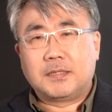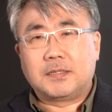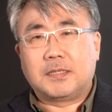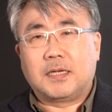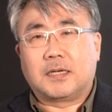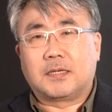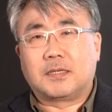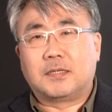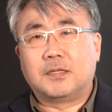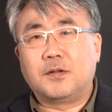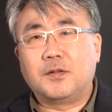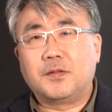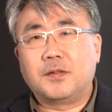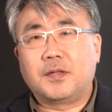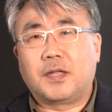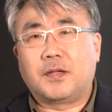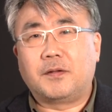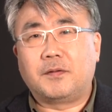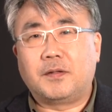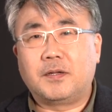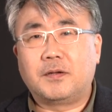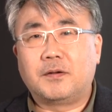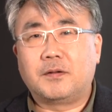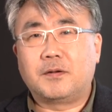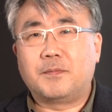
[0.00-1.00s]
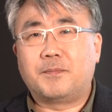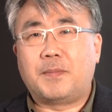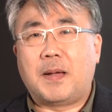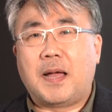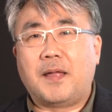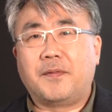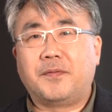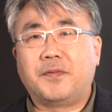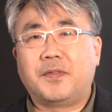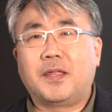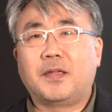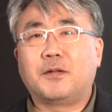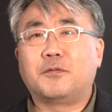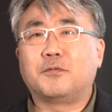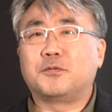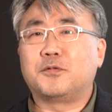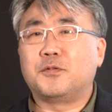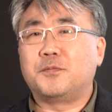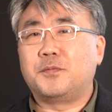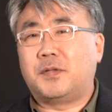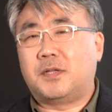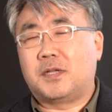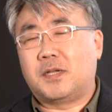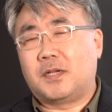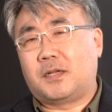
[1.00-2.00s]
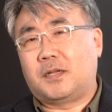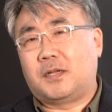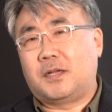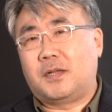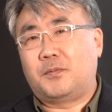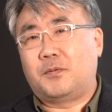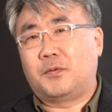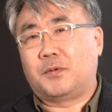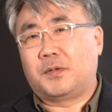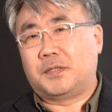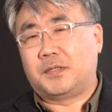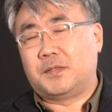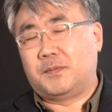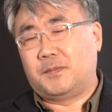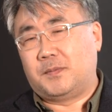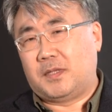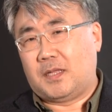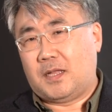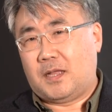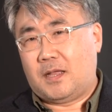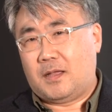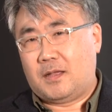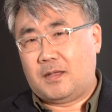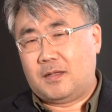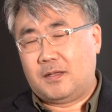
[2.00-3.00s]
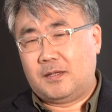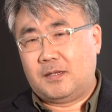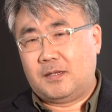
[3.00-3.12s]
자, 그런데요. 이거를 반대로 좀 이야기를 해보겠습니다.